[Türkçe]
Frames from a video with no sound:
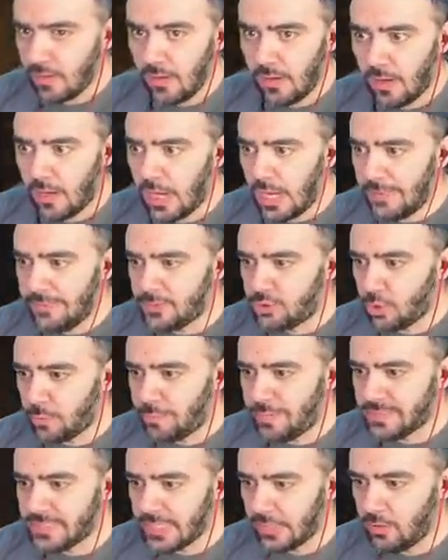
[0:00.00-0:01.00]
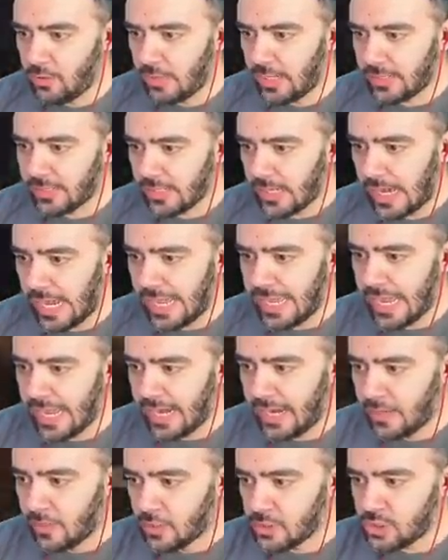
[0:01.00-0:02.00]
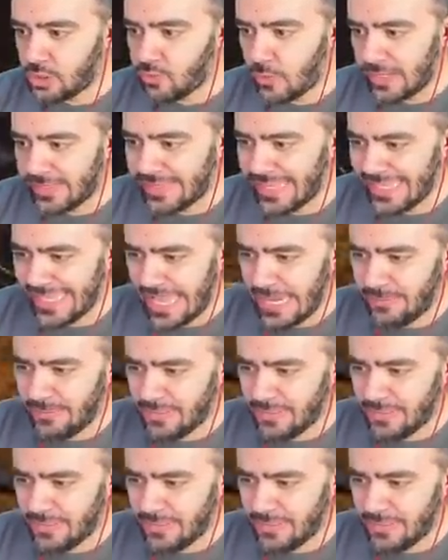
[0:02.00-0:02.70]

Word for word: Abi çok pis geliyor lan. Hayır hayır. SWAT da gelmiş.